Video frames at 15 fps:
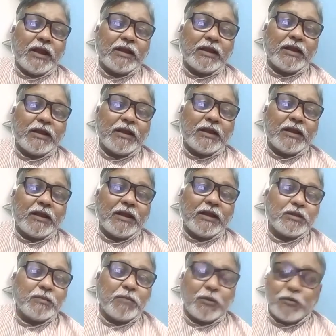ఆయనకి ఇచ్చినంత
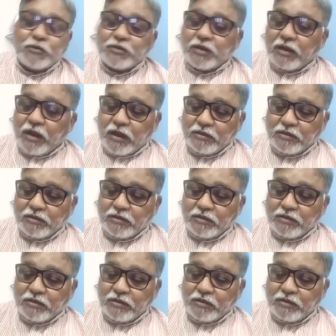భరోసా
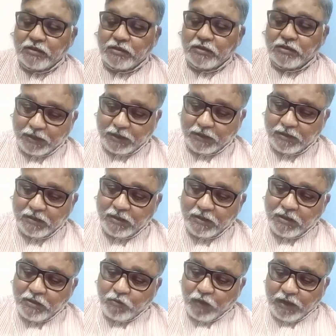ఖాన్సాబ్ ఖాన్సాబ్ అని
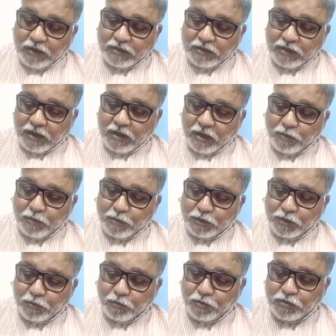వాళ్ళిద్దరి
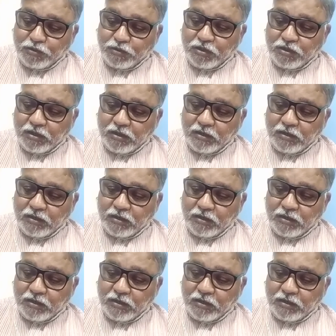అనుబంధం గురించి